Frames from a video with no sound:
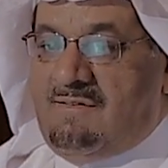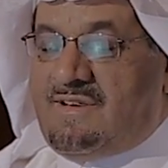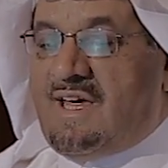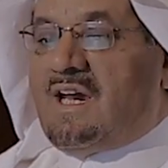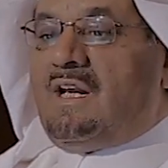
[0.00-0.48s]

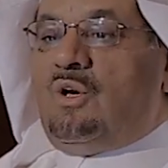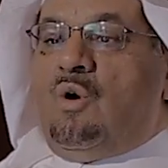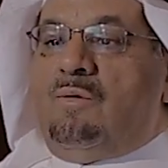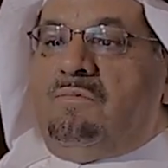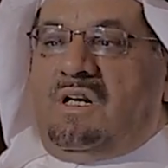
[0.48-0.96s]
في ذاك
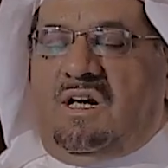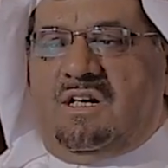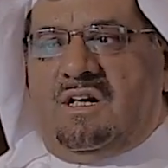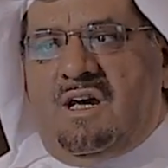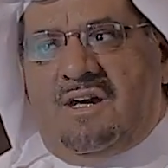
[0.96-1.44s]
اليوم
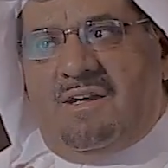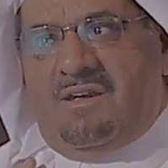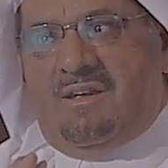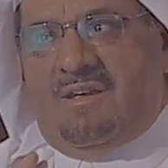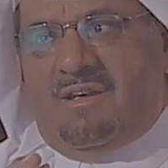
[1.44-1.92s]
الحقيقة
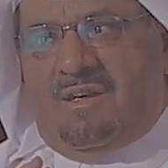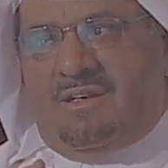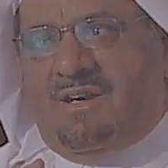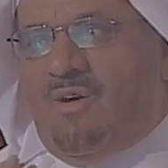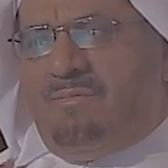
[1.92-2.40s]

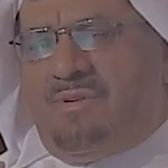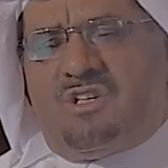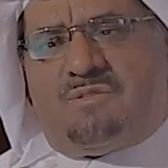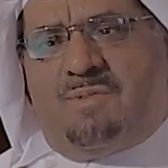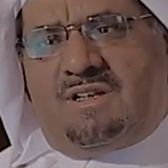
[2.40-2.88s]
يوم
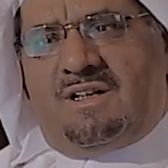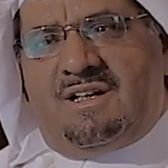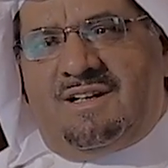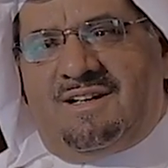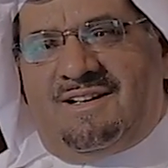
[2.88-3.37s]
بالنسبة
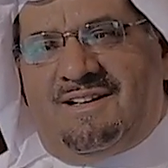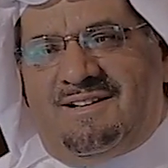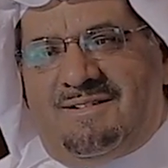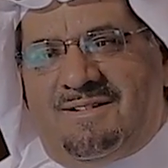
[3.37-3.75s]
لي